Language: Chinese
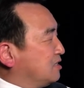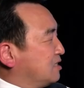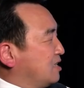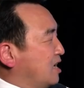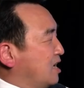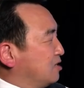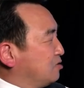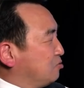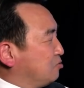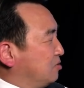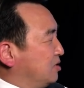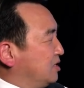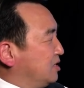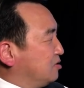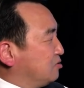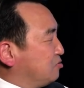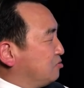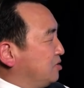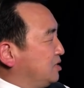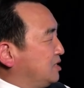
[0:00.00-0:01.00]
他做了一个
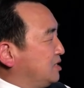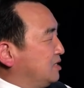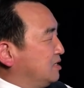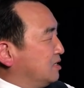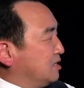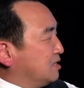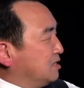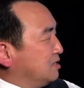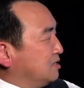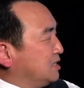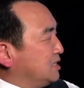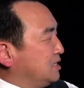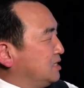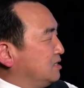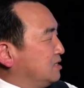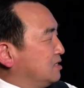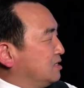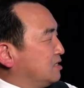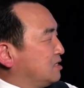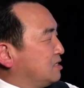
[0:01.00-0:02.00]
最新的更新，
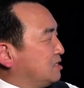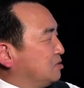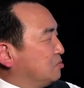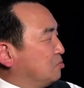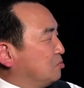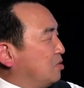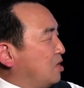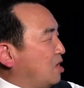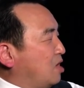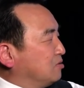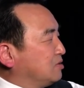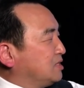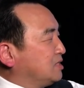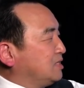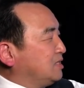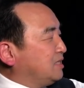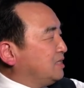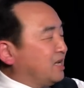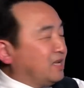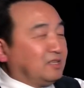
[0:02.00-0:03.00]
十五号
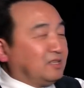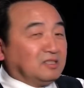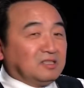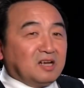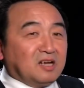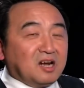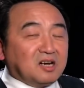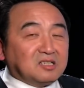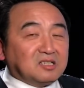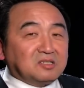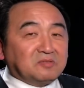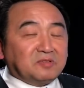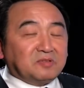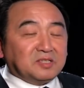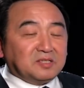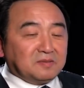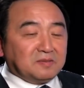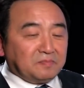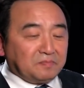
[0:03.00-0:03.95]
七点二十分，